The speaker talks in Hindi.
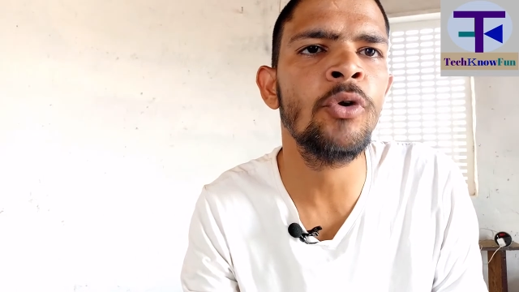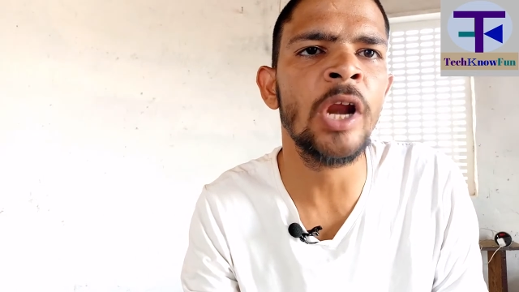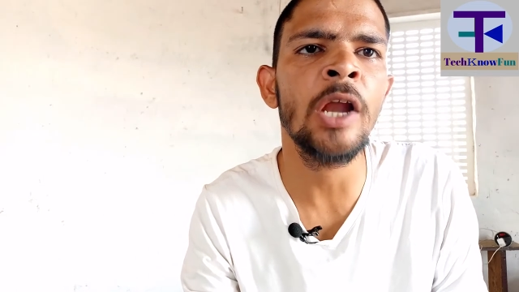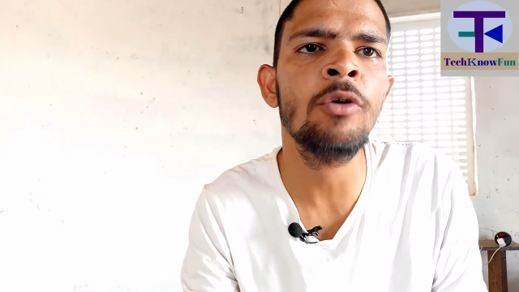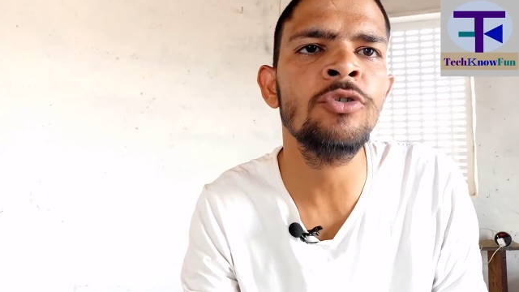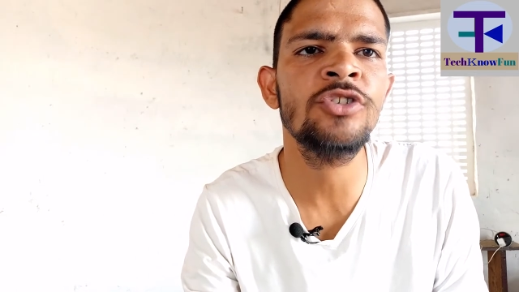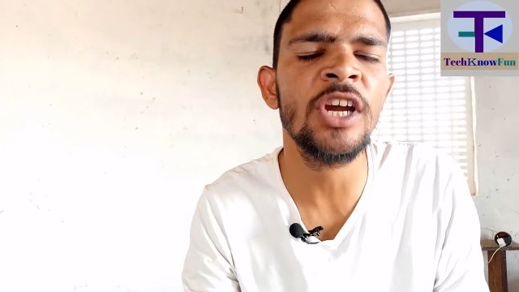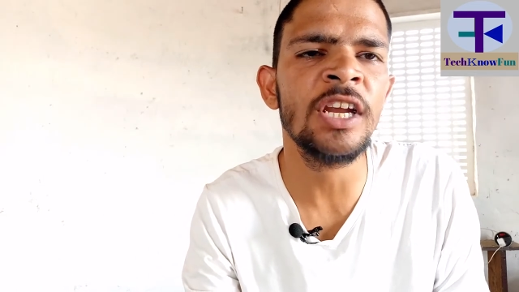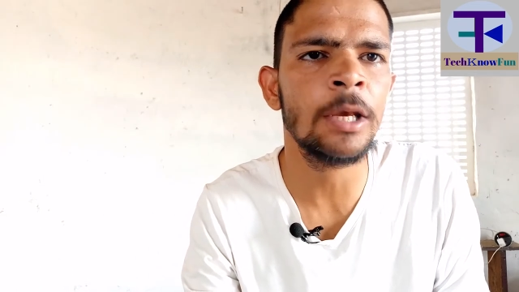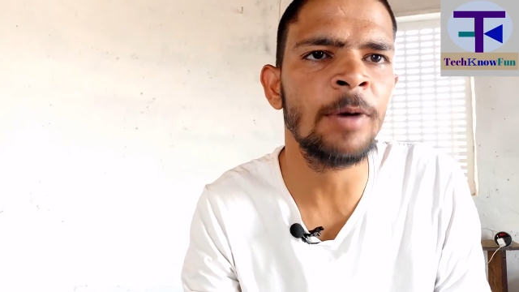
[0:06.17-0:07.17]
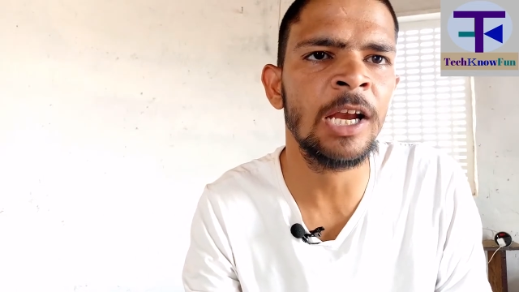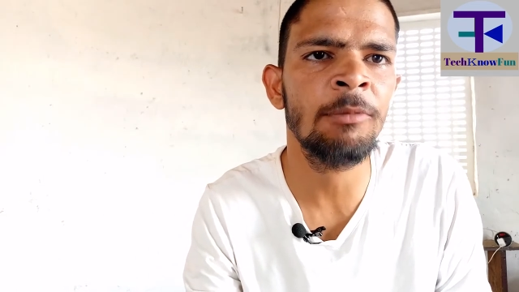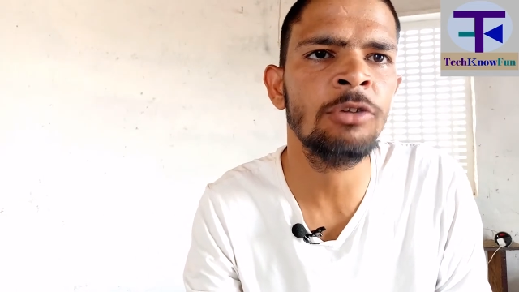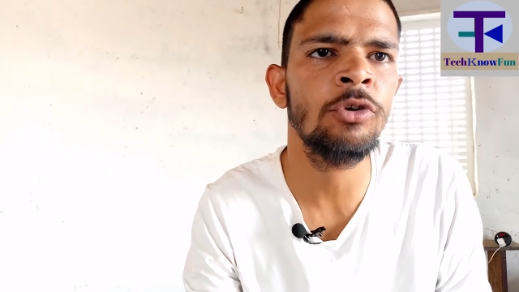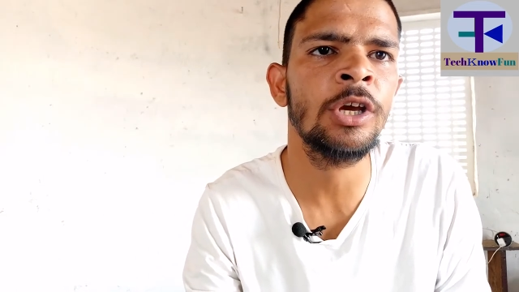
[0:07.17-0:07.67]
Reno जेड के बारे
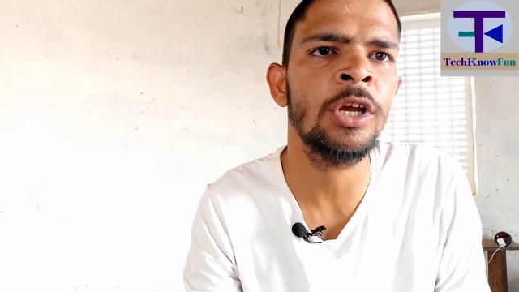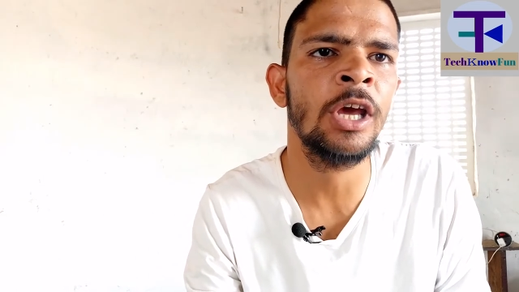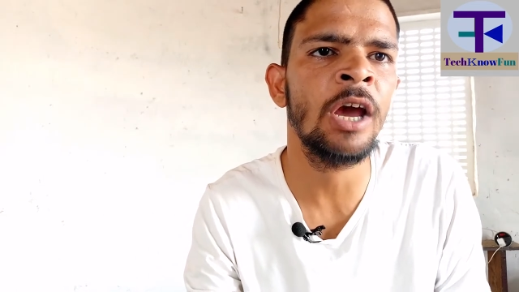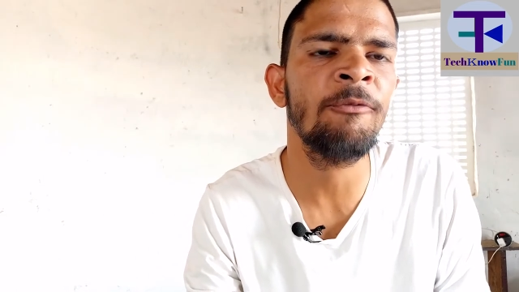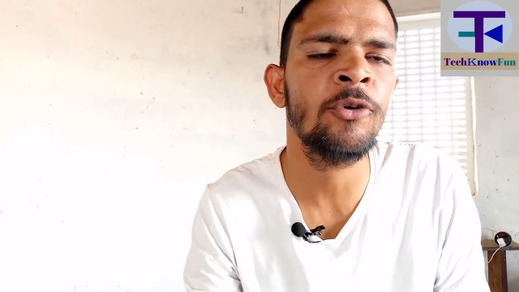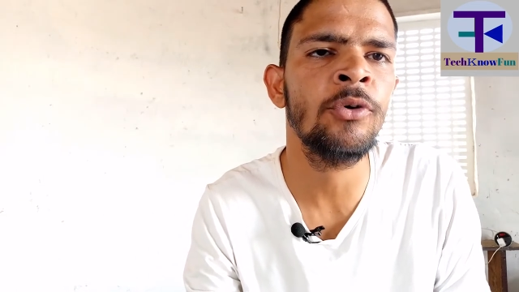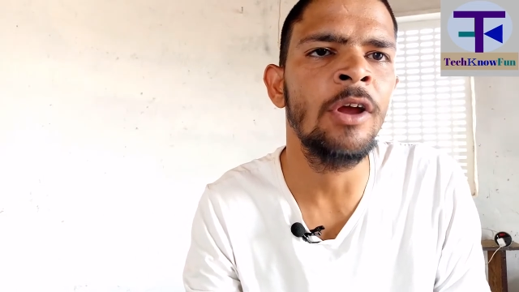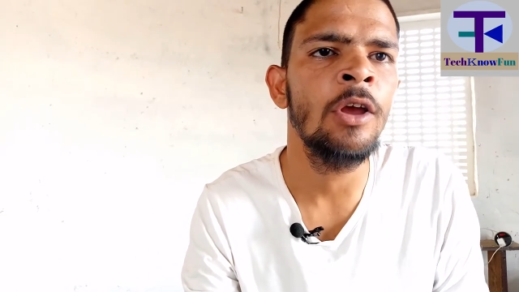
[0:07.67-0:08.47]
में जो एक नया फ़ोन